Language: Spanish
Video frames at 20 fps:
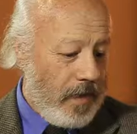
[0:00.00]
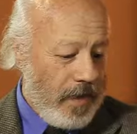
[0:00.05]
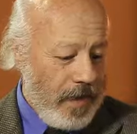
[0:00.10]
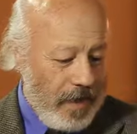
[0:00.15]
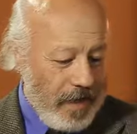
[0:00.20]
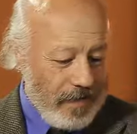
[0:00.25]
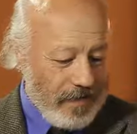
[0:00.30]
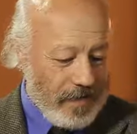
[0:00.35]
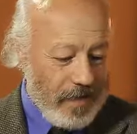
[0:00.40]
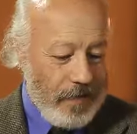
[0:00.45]
en
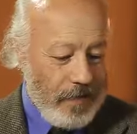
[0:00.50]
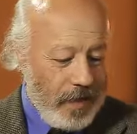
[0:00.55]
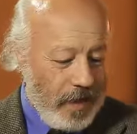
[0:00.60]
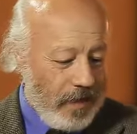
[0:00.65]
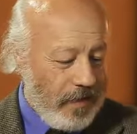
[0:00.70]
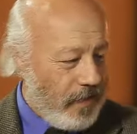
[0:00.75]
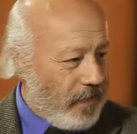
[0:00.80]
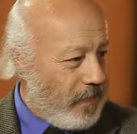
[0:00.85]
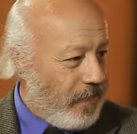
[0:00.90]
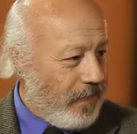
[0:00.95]
el
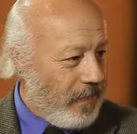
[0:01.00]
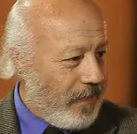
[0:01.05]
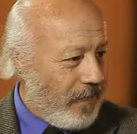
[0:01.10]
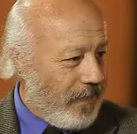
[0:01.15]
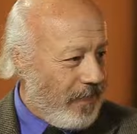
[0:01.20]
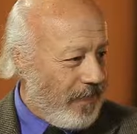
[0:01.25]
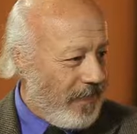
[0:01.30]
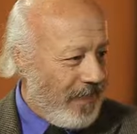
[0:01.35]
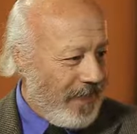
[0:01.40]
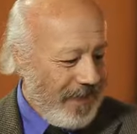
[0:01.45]

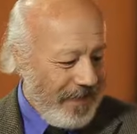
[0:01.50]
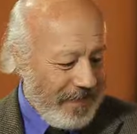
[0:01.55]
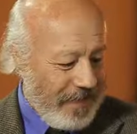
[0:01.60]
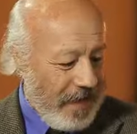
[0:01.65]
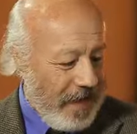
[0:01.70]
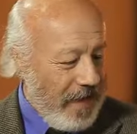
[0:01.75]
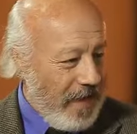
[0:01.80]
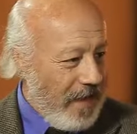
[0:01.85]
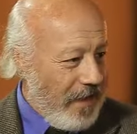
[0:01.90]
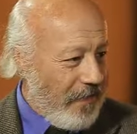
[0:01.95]
lanzamiento
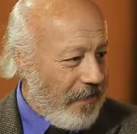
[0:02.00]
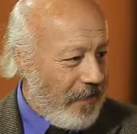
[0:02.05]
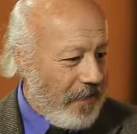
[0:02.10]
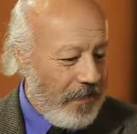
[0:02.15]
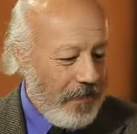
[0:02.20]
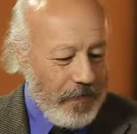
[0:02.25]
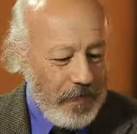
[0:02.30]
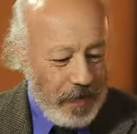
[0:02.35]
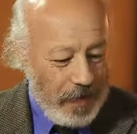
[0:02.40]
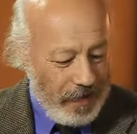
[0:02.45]
del
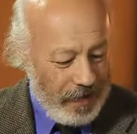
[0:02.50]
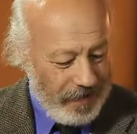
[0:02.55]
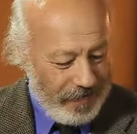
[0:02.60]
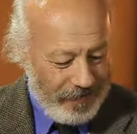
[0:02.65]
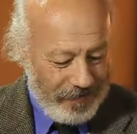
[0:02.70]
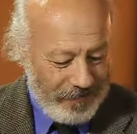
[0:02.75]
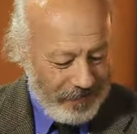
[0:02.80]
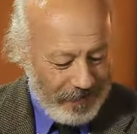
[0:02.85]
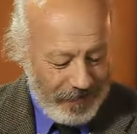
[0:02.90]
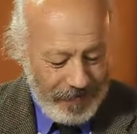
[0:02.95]
libro, que
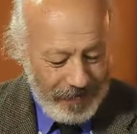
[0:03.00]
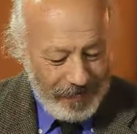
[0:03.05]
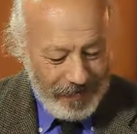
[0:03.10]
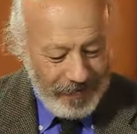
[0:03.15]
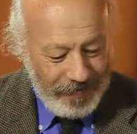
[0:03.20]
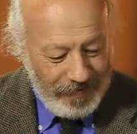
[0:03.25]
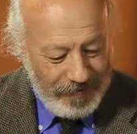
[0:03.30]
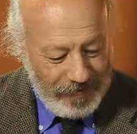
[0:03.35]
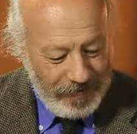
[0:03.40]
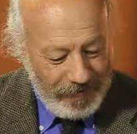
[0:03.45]

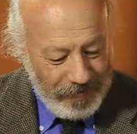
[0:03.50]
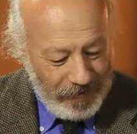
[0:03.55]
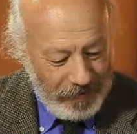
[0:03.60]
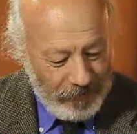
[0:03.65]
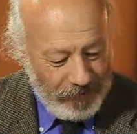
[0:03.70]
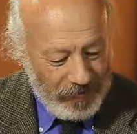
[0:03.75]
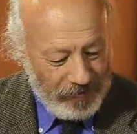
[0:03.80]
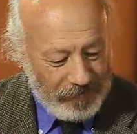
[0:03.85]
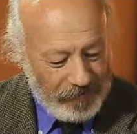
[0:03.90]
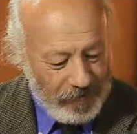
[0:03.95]
eh,
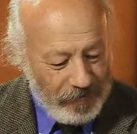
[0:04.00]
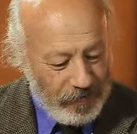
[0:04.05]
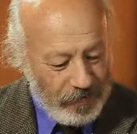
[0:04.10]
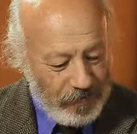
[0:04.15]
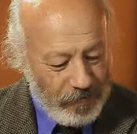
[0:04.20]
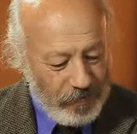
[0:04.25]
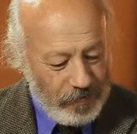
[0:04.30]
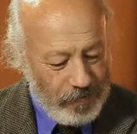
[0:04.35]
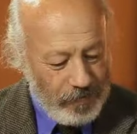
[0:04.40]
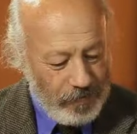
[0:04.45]

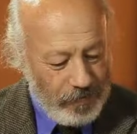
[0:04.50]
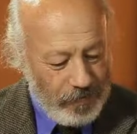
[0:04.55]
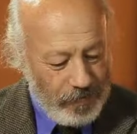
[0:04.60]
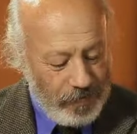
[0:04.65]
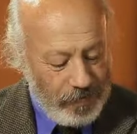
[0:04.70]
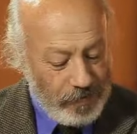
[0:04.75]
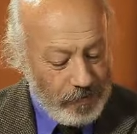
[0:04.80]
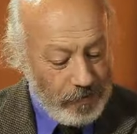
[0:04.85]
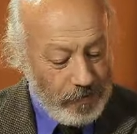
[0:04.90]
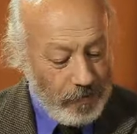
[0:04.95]
presentó,
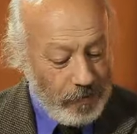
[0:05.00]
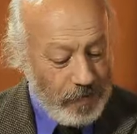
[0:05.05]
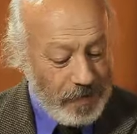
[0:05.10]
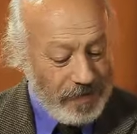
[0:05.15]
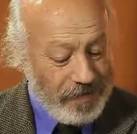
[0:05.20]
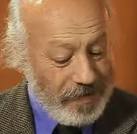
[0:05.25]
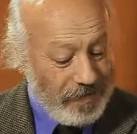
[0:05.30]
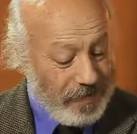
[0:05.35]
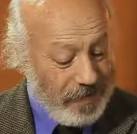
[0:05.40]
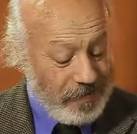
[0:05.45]
hizo su
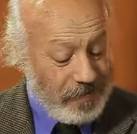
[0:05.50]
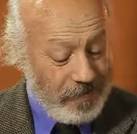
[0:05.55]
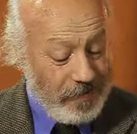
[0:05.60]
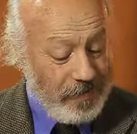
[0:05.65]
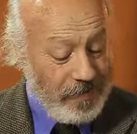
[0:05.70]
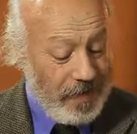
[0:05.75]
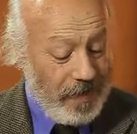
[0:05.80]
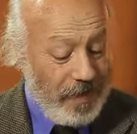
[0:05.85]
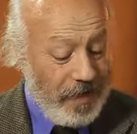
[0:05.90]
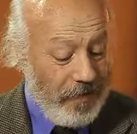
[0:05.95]

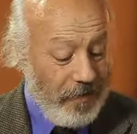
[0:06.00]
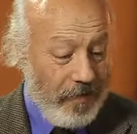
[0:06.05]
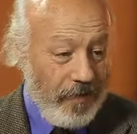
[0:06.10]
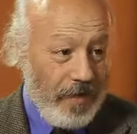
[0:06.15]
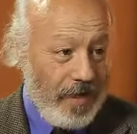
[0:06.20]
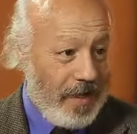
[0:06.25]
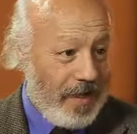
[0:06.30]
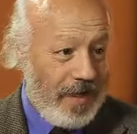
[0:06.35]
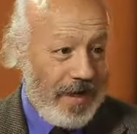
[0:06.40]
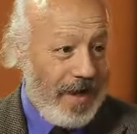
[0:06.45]
presentación del
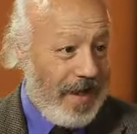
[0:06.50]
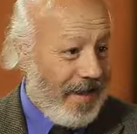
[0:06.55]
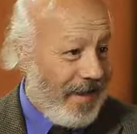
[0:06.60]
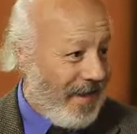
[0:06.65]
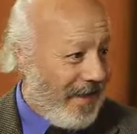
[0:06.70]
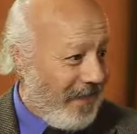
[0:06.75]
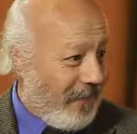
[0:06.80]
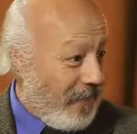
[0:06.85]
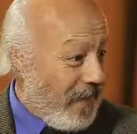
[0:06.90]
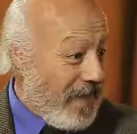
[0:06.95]
libro, Daniela,
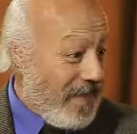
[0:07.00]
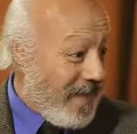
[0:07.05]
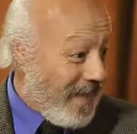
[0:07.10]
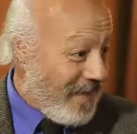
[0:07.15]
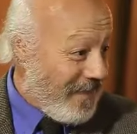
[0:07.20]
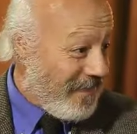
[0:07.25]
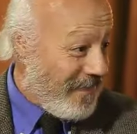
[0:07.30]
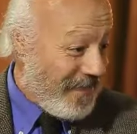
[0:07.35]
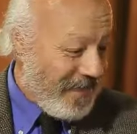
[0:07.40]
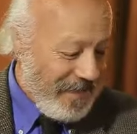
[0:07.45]

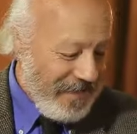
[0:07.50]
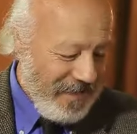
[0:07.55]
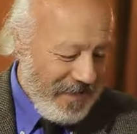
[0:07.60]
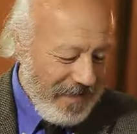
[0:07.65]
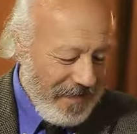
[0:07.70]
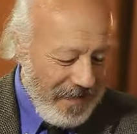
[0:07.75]
brillante,